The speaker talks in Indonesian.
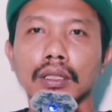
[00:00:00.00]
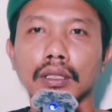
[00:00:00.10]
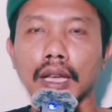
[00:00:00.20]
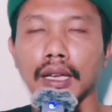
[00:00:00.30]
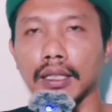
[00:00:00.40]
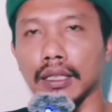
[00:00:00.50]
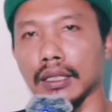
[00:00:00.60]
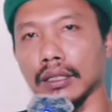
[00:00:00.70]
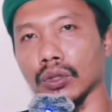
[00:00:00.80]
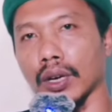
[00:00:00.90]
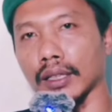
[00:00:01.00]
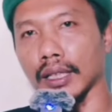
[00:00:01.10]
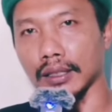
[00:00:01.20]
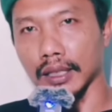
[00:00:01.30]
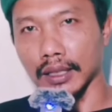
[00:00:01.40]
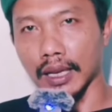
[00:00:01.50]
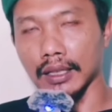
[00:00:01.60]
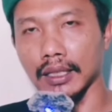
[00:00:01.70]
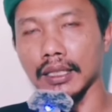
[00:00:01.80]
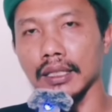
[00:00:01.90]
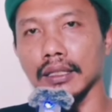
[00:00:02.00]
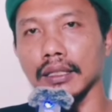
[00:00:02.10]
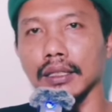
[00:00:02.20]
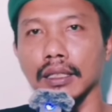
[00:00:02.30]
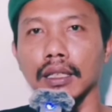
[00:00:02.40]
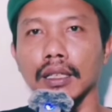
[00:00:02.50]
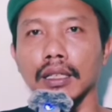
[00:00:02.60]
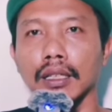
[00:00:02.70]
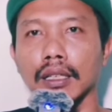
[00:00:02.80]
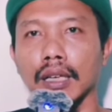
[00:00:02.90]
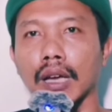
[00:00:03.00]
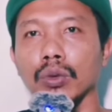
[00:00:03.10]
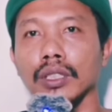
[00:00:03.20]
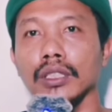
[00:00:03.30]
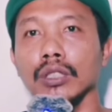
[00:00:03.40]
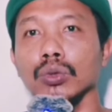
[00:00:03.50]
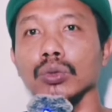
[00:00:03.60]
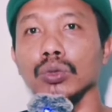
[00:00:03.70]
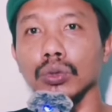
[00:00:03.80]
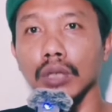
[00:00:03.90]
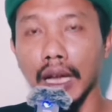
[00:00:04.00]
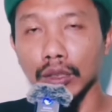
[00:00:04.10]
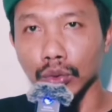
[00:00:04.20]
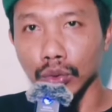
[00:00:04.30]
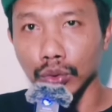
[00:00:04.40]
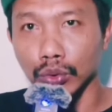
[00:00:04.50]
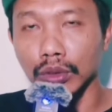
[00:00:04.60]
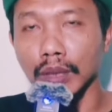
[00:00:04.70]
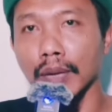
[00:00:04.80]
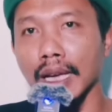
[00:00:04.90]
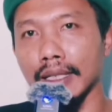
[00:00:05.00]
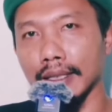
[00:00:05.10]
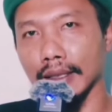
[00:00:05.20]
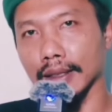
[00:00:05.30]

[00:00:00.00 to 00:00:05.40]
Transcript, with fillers: dari sholat hajat tadi, lalu kita sujud langsung sujud kembali.